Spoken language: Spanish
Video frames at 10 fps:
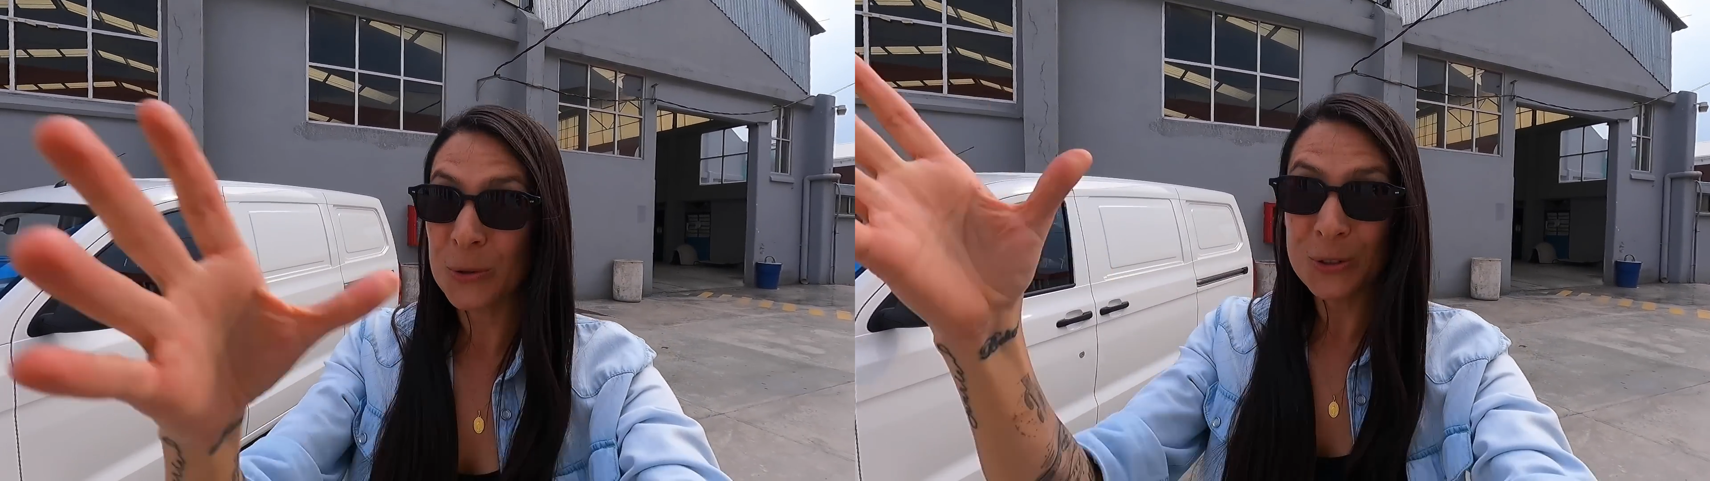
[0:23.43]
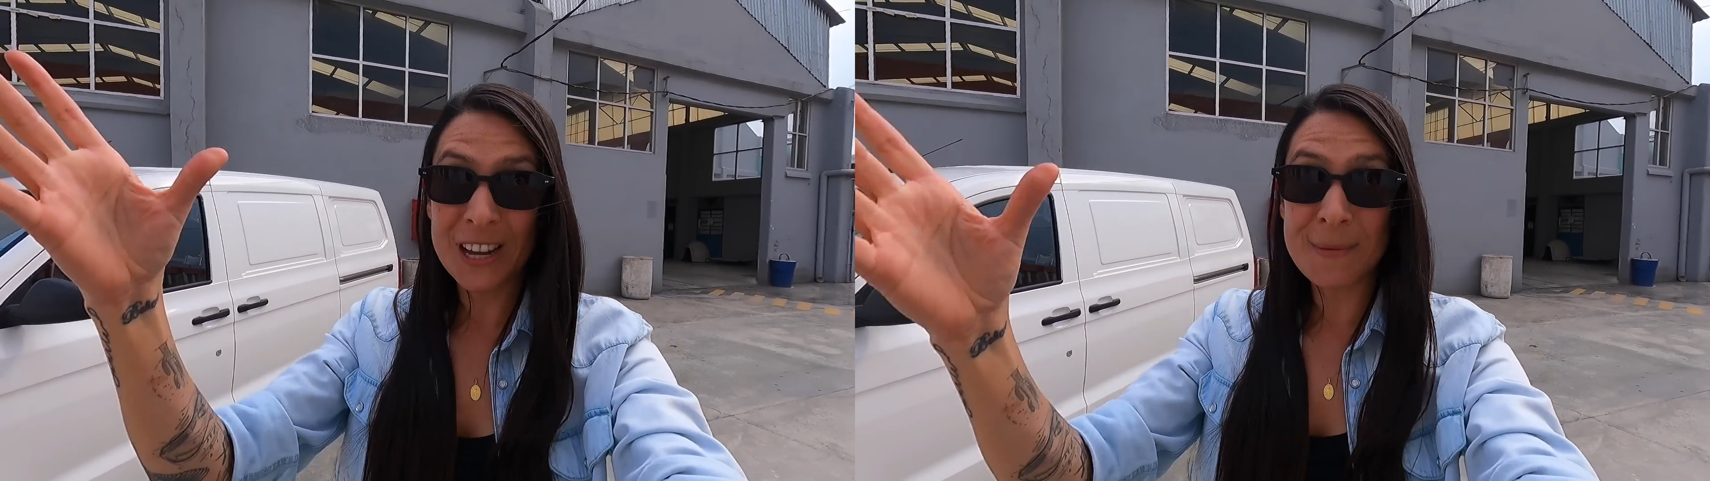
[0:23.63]

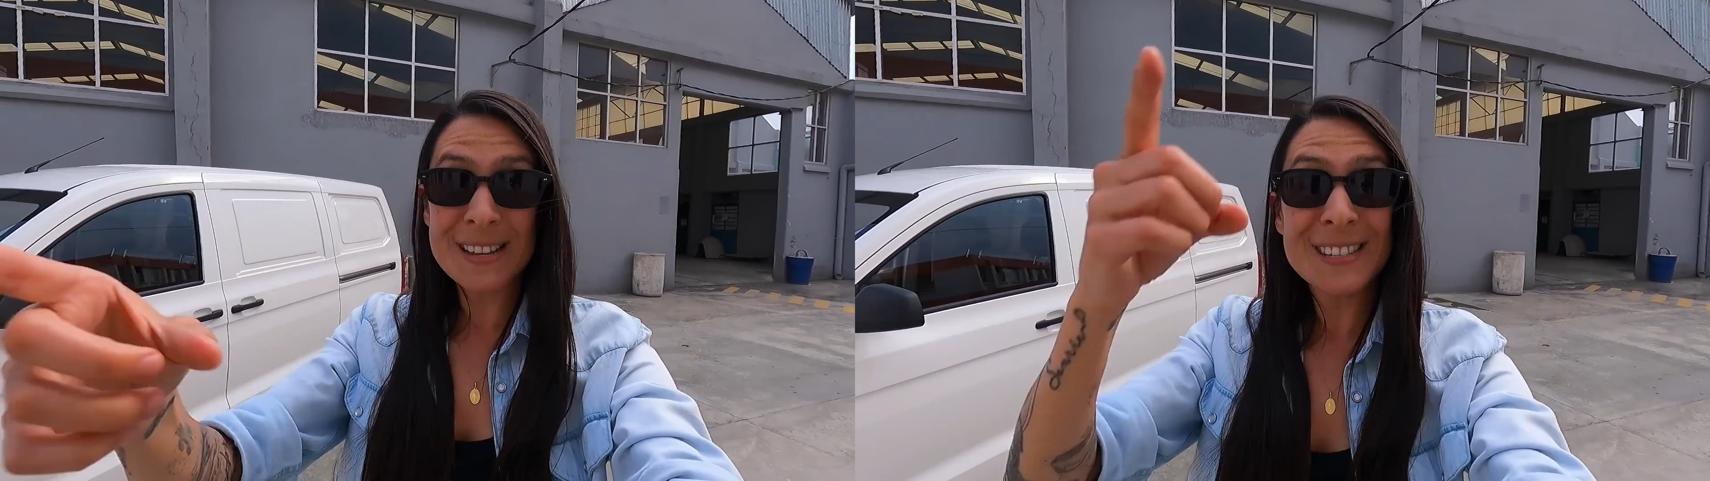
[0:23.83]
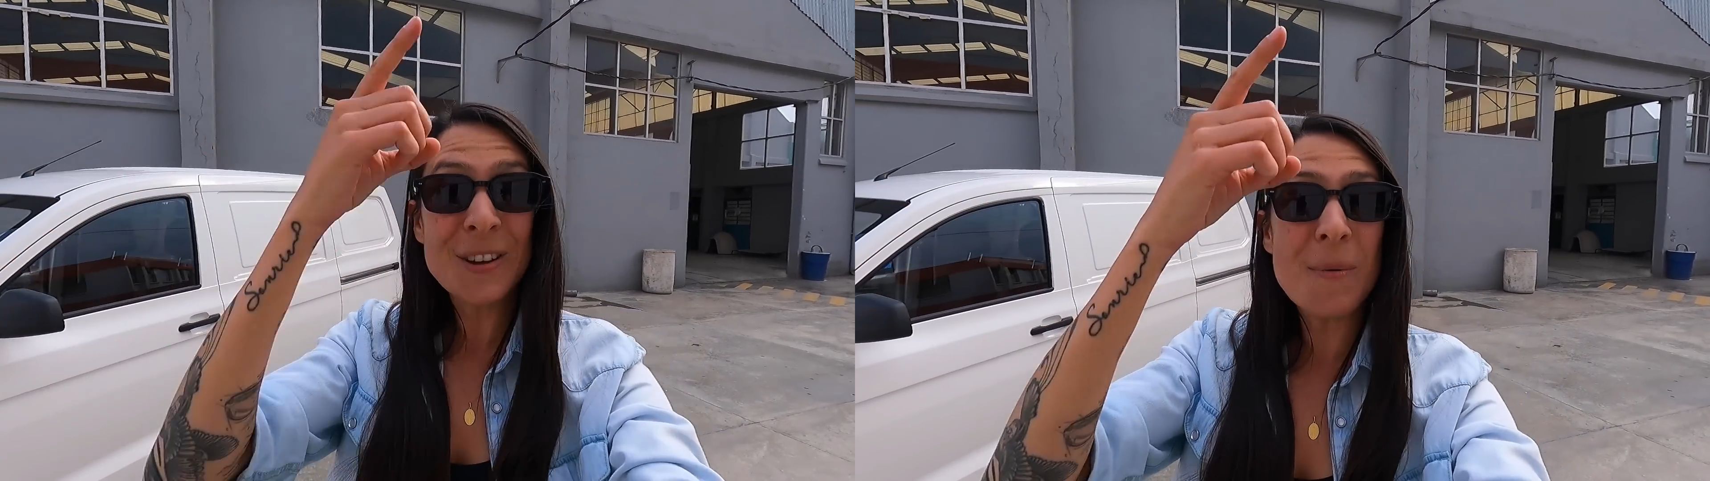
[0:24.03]
No se diga
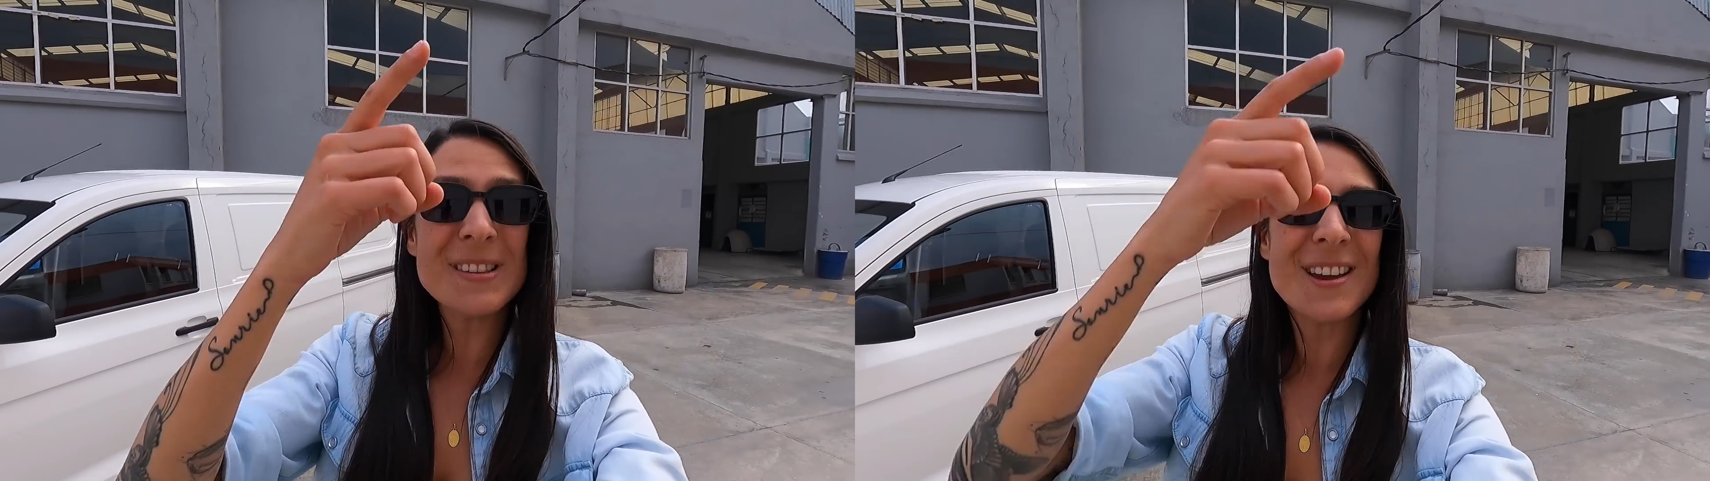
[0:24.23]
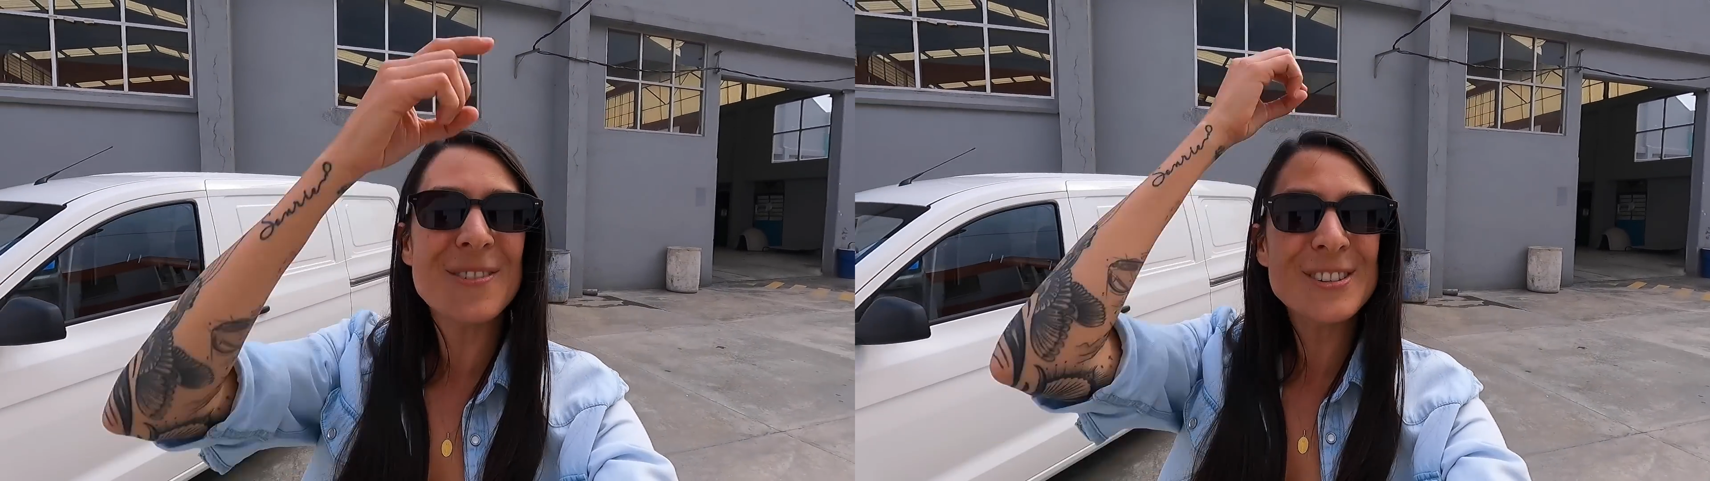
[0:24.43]
más,
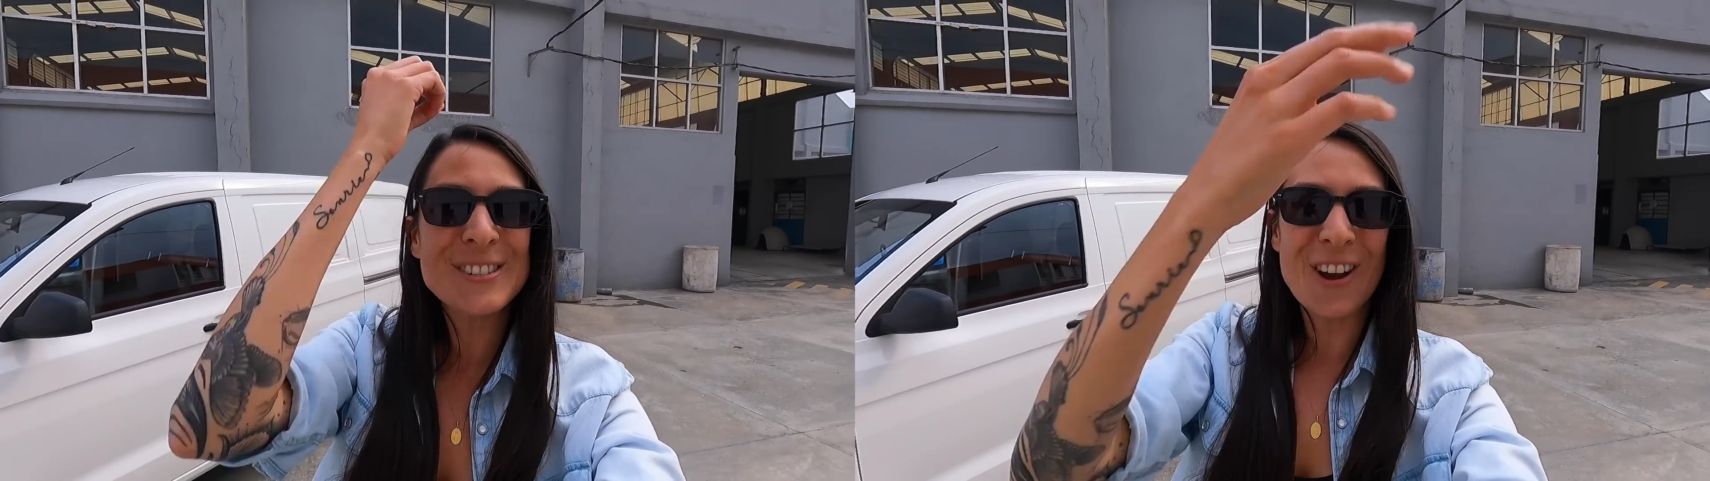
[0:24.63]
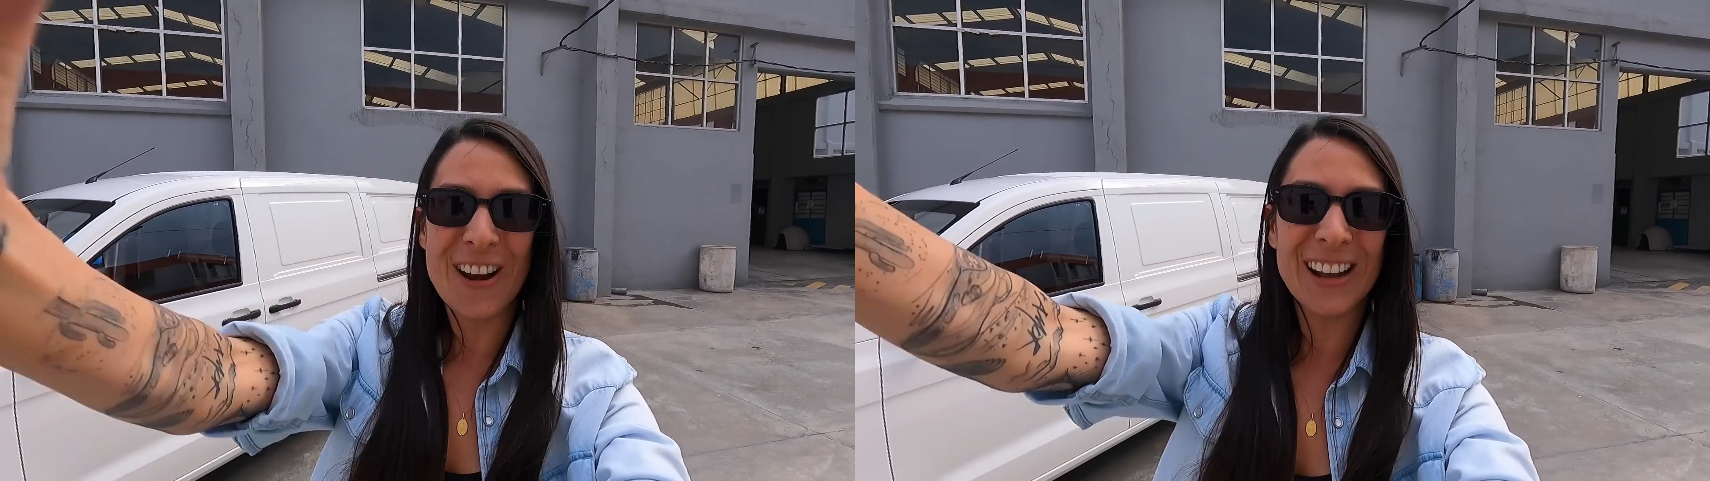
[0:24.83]

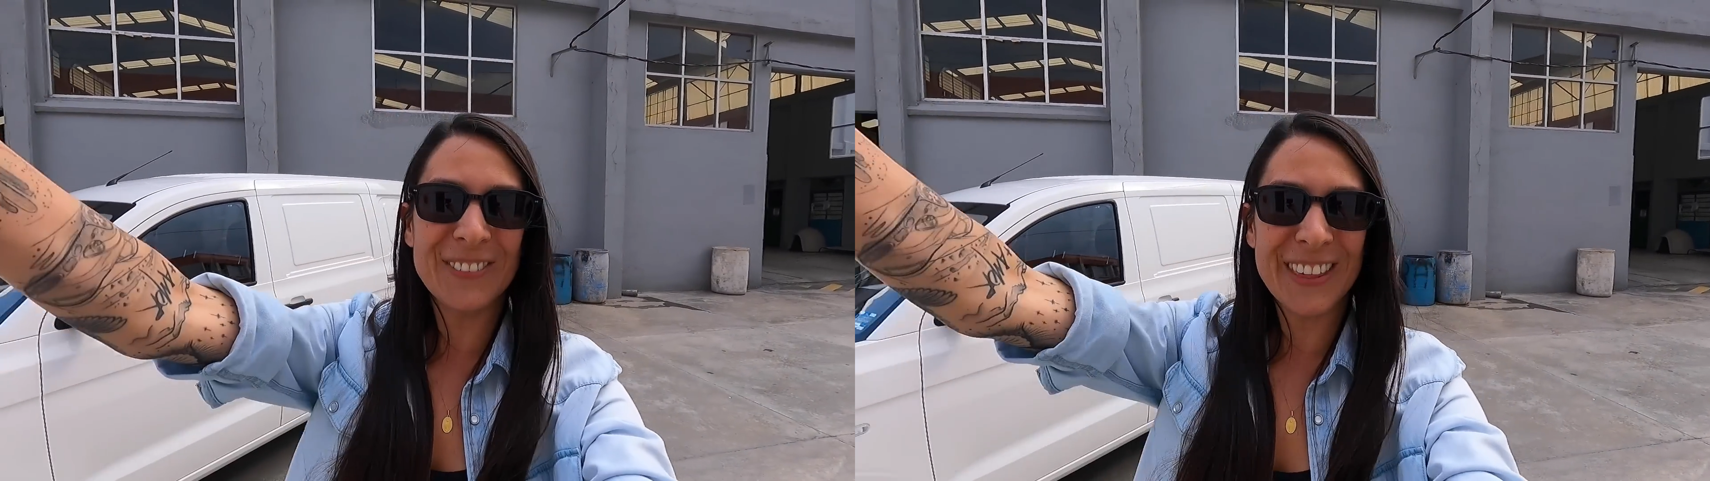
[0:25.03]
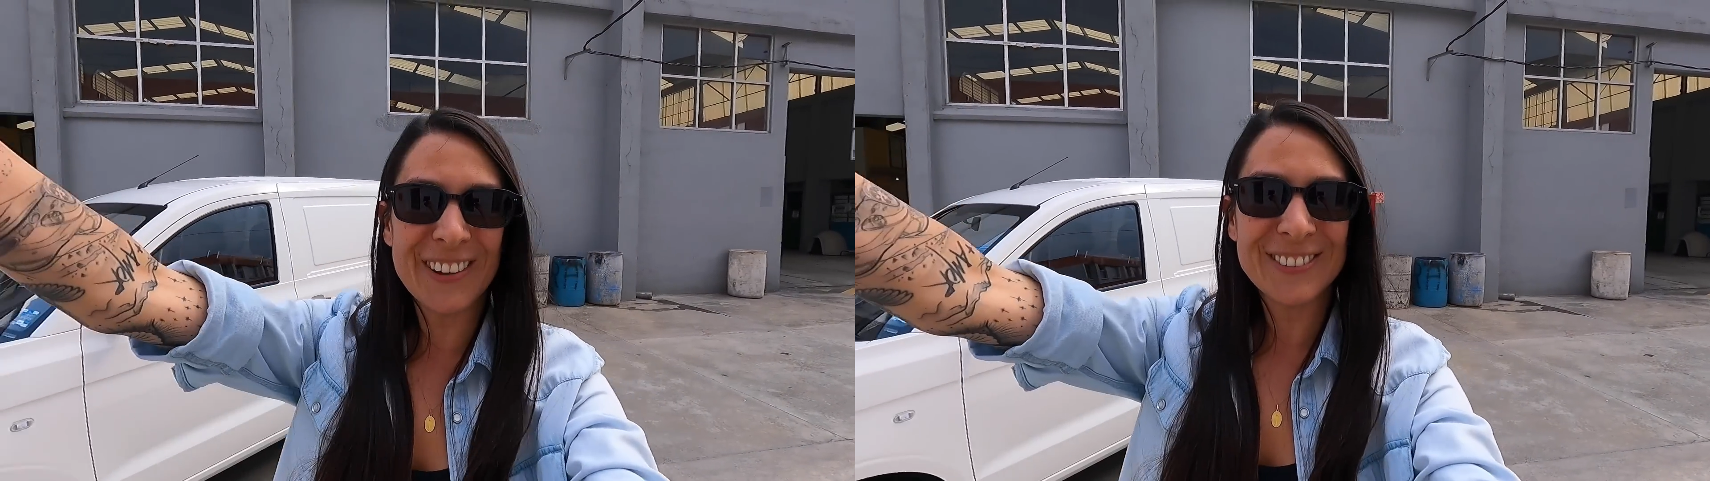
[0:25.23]
comencemos con
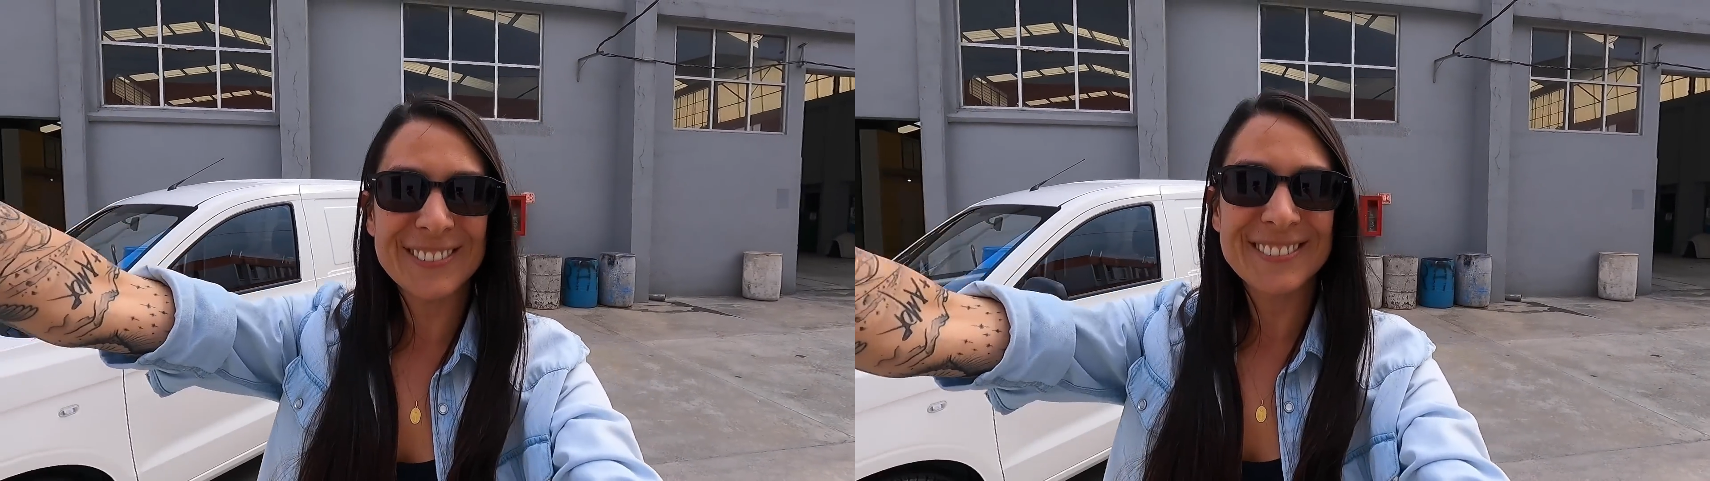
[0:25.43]
el video.